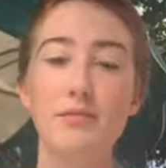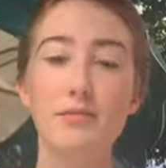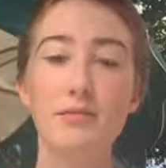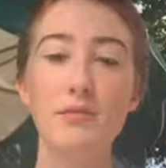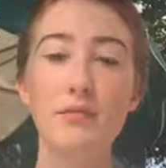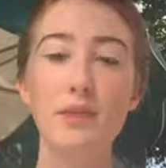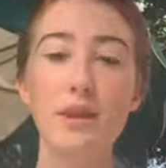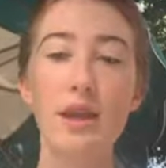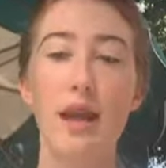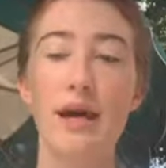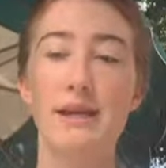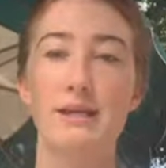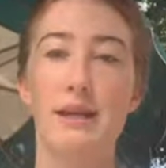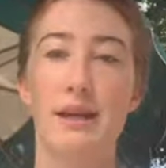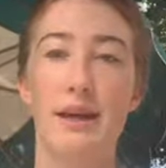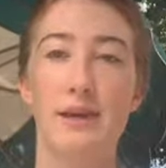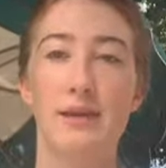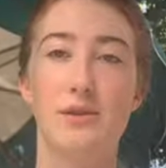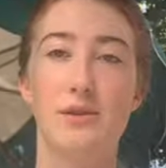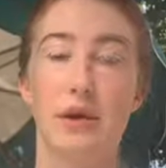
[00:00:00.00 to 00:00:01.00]
Por ende,
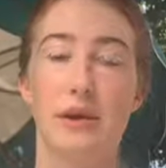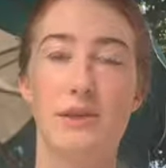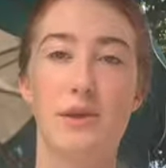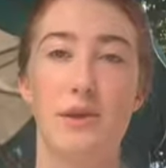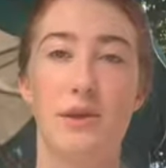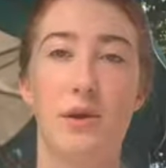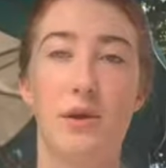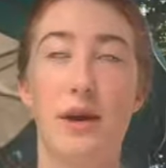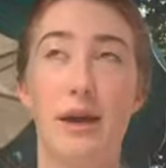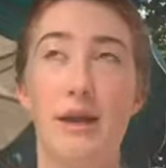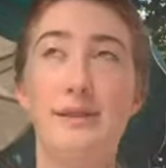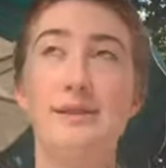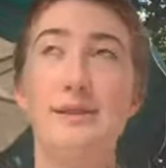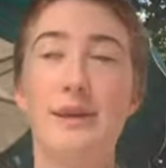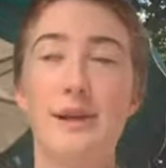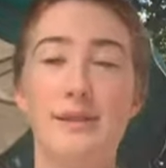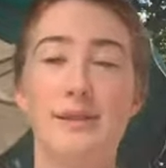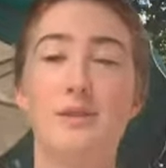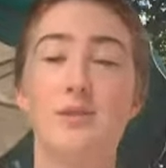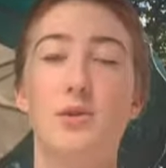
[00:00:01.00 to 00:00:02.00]
proporcionamos información en
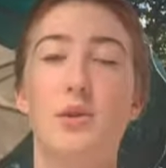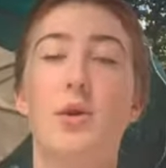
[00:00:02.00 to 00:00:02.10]
donde uno